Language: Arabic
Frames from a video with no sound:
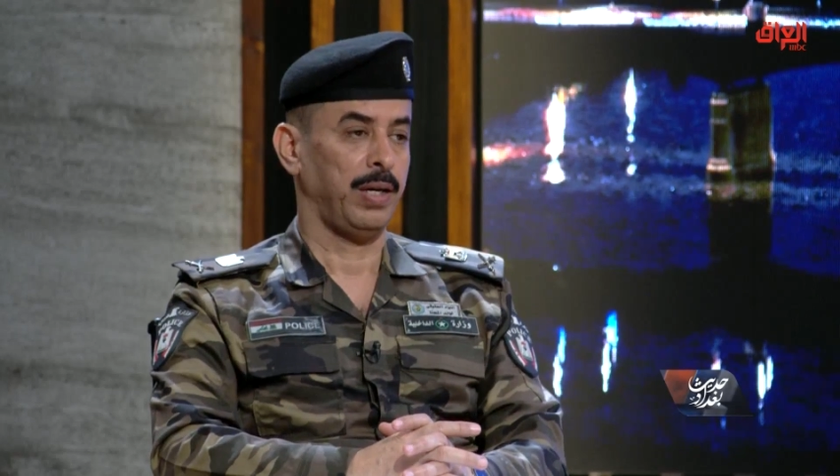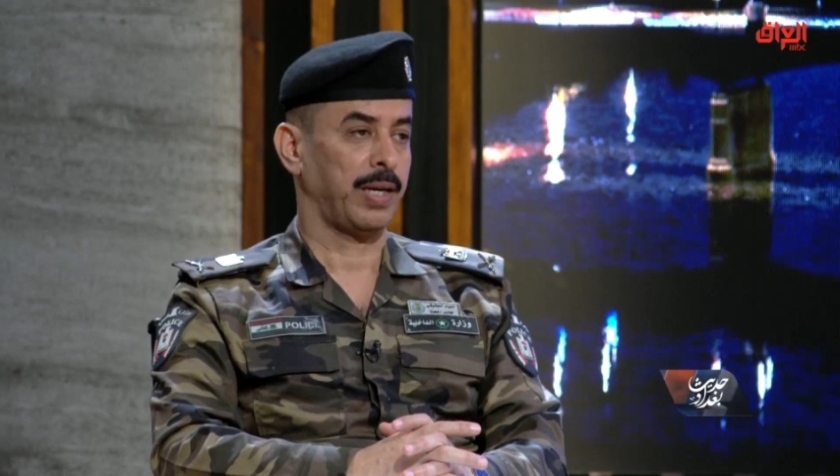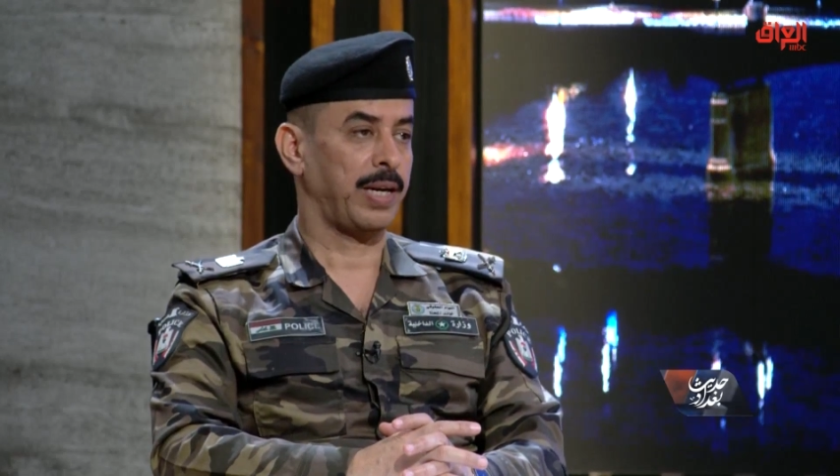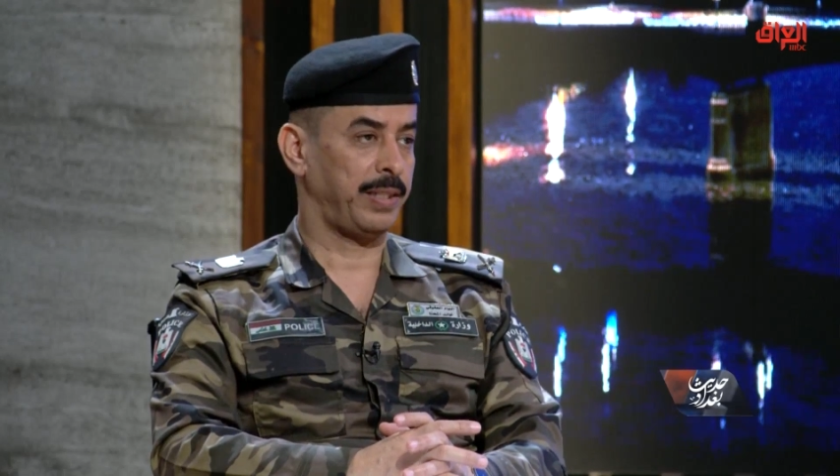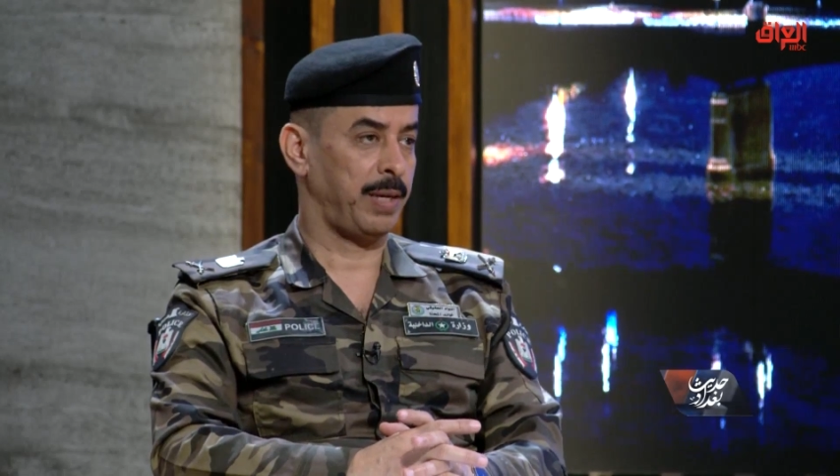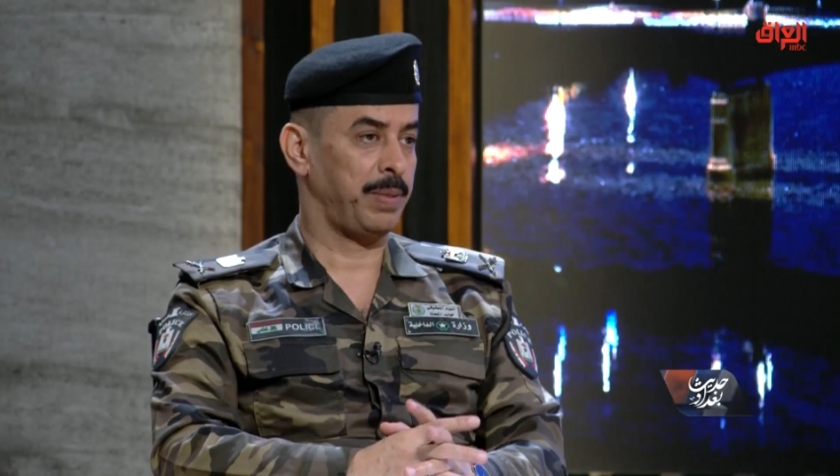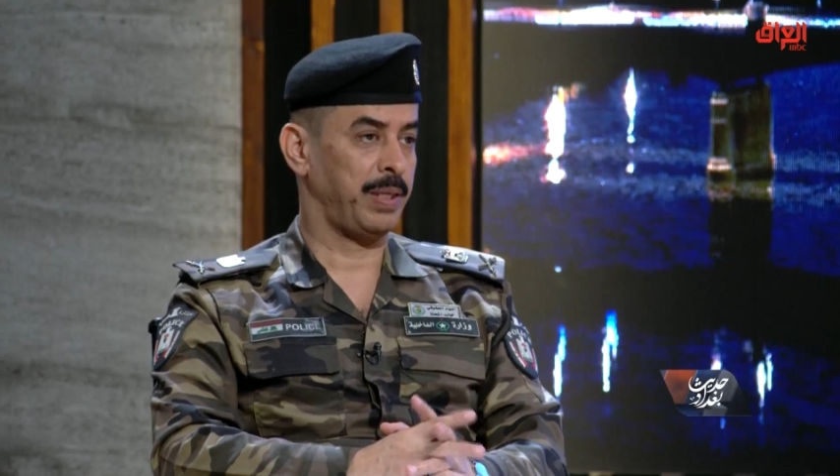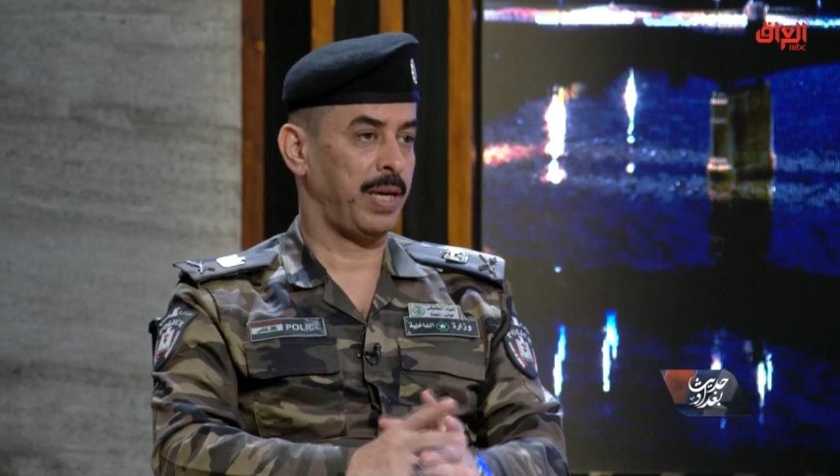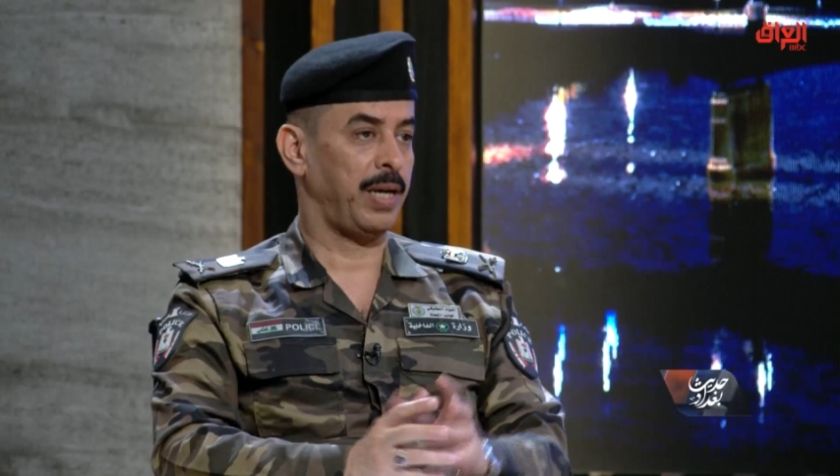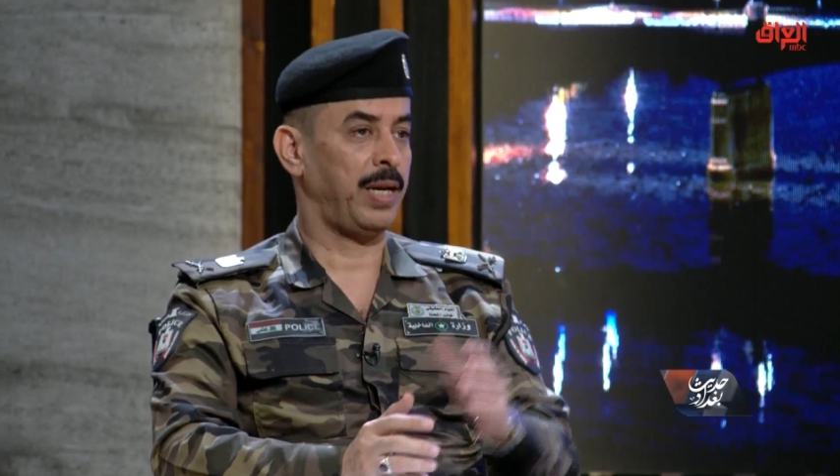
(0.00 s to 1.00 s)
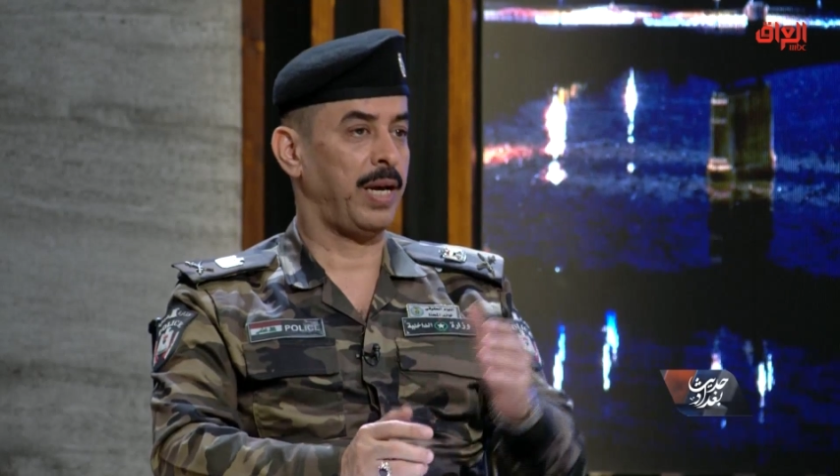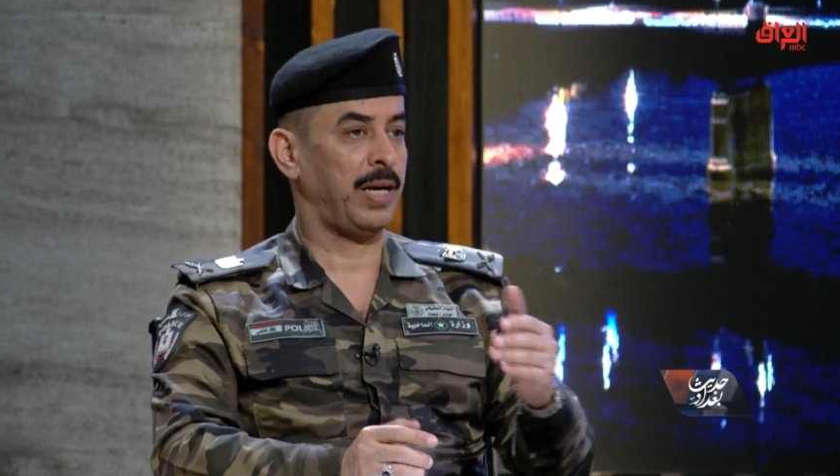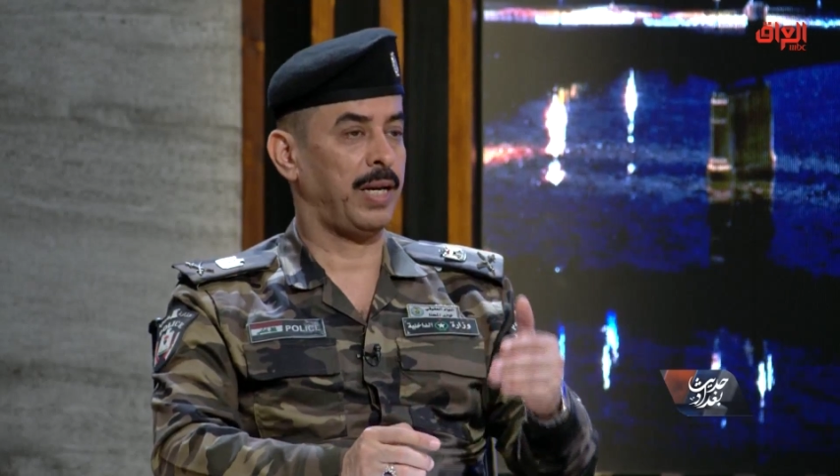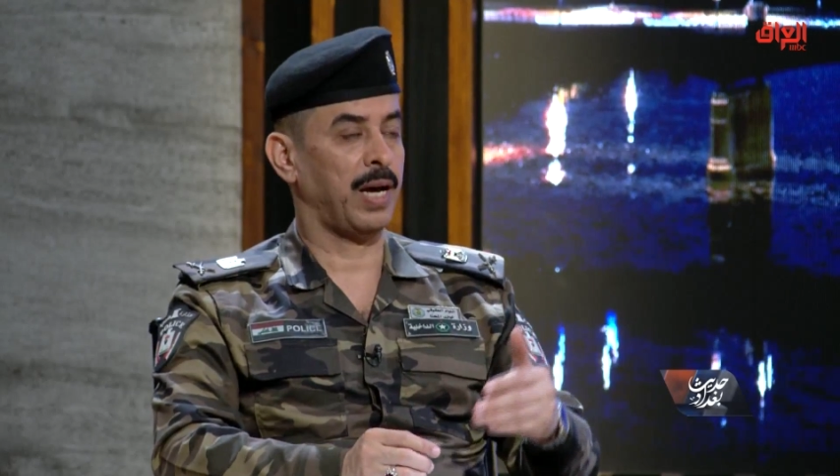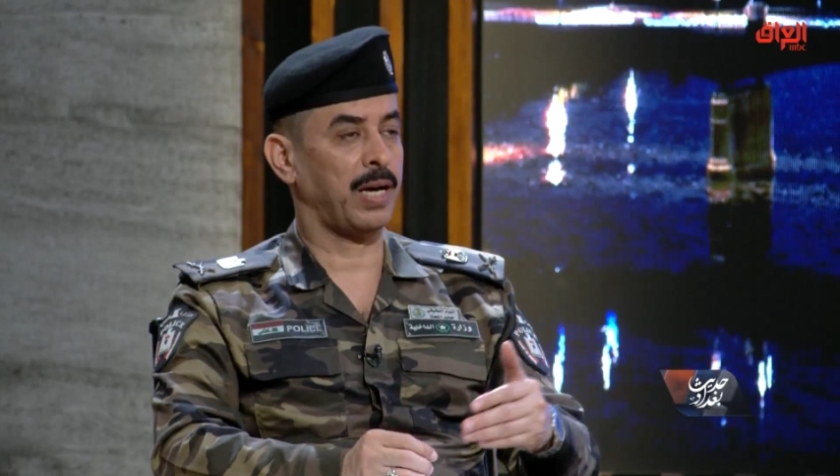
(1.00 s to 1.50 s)
خدمية لها
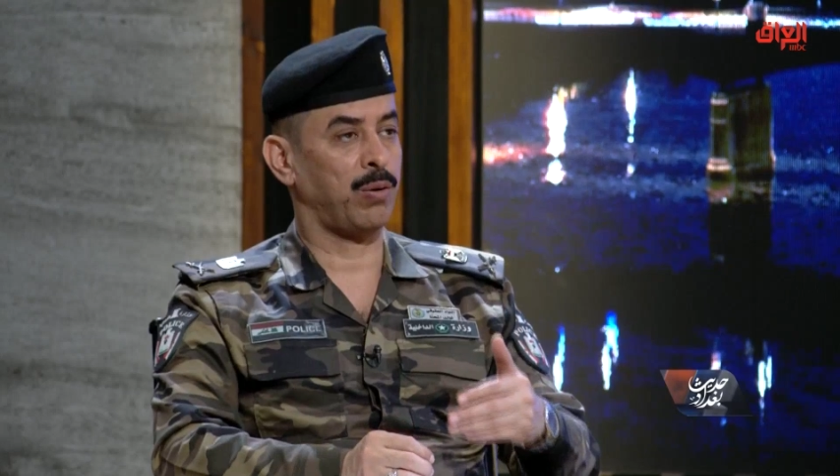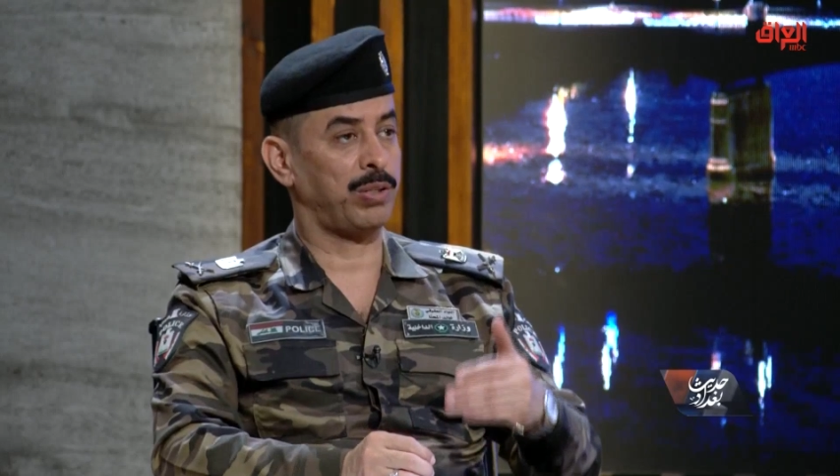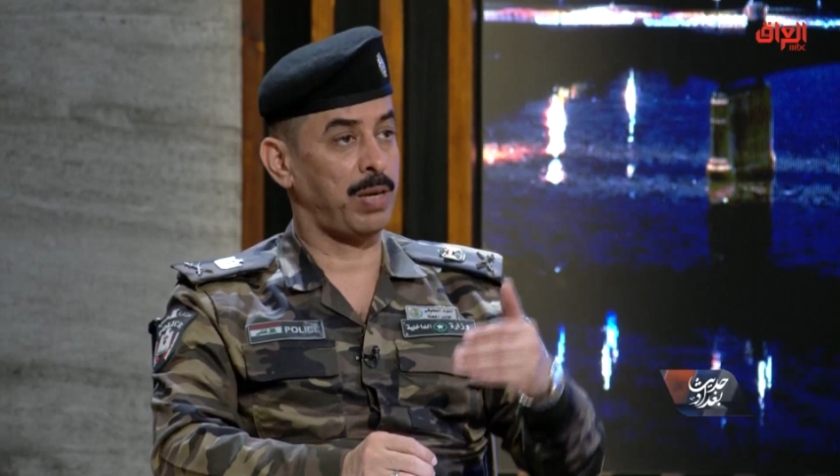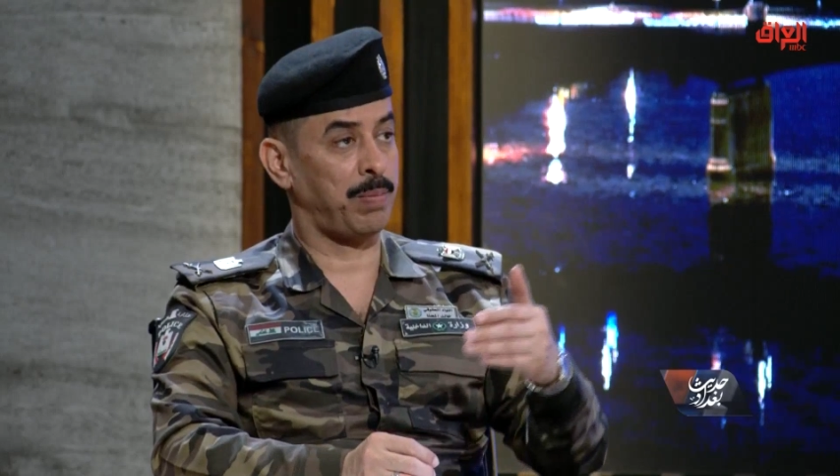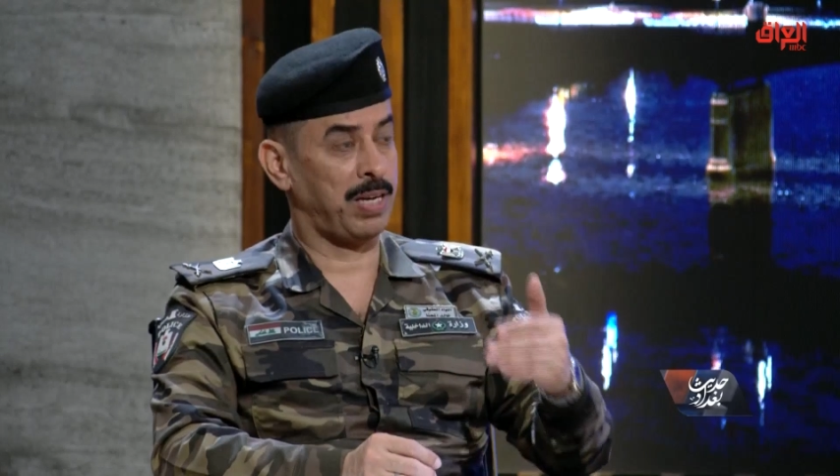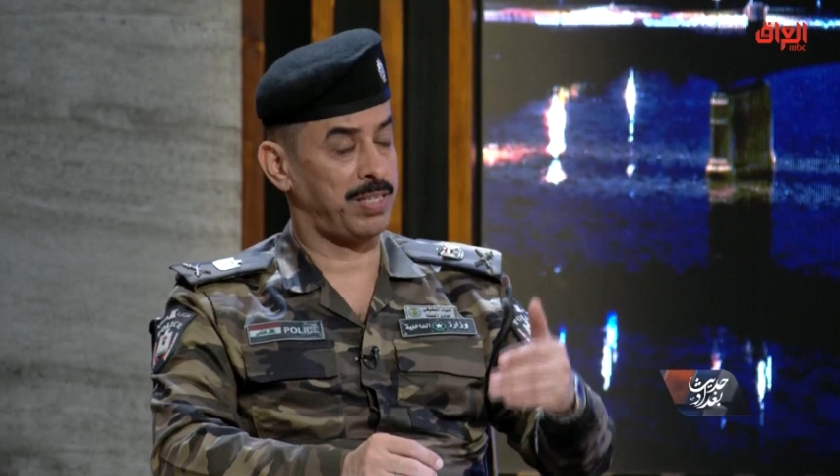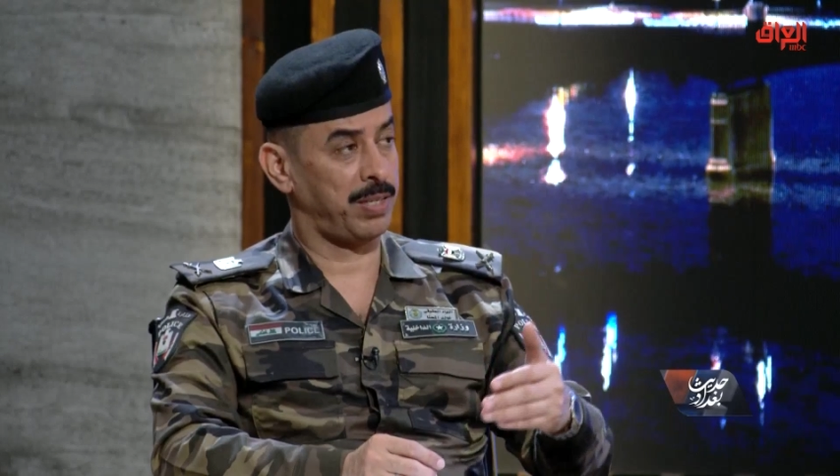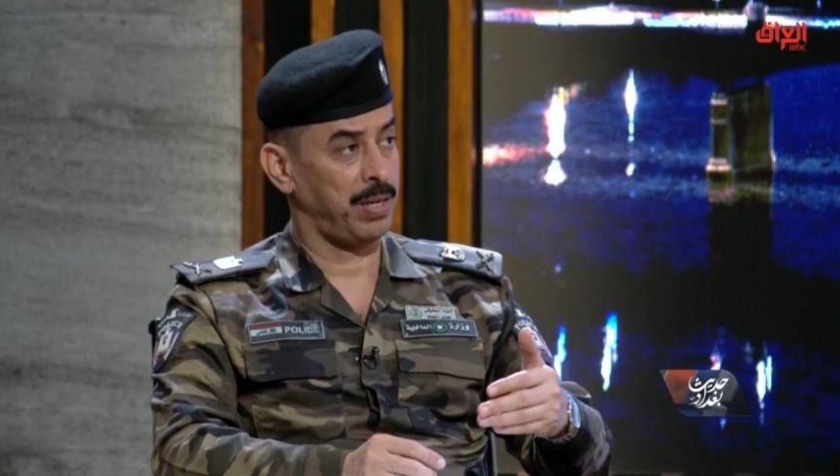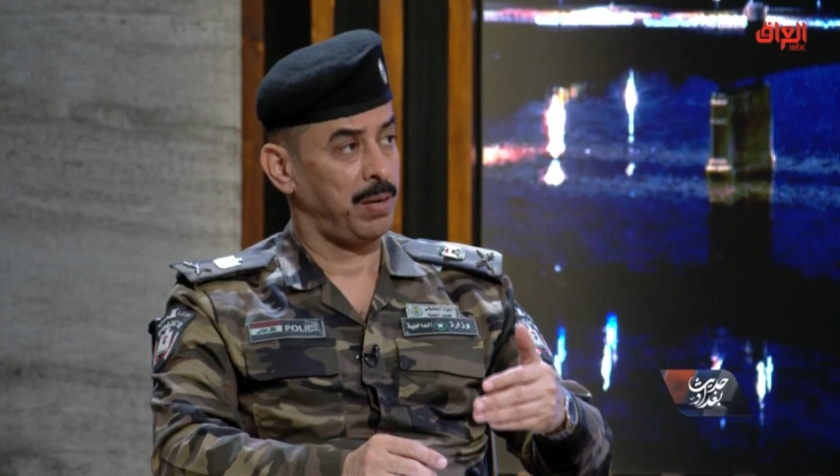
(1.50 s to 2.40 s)
علاقة وتماس